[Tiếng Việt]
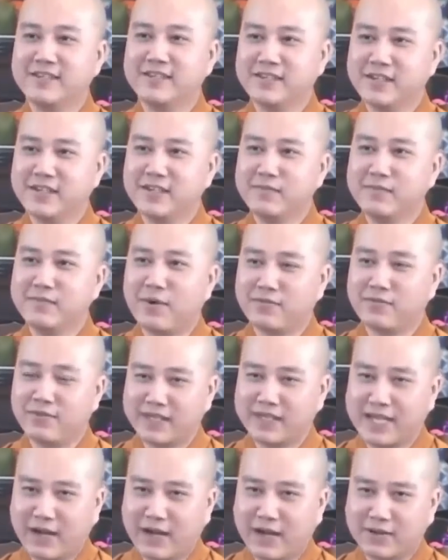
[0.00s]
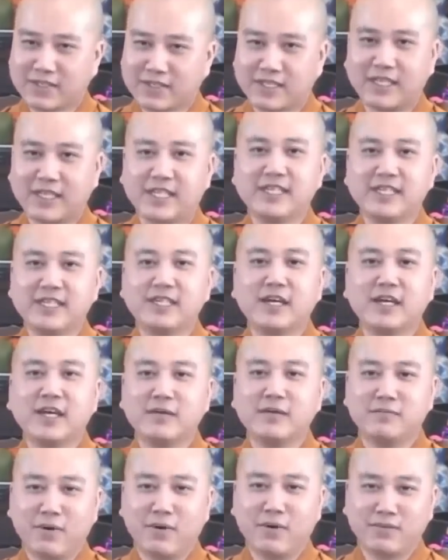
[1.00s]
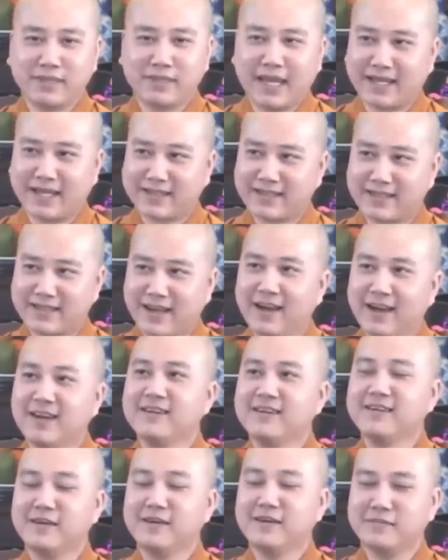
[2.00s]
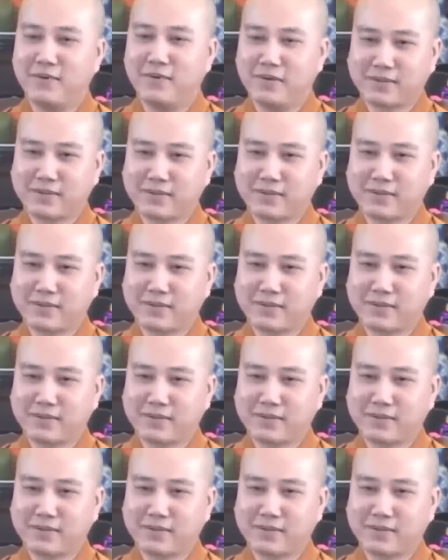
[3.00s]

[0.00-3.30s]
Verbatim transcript: giữa một vị đạo sĩ một nhà thơ một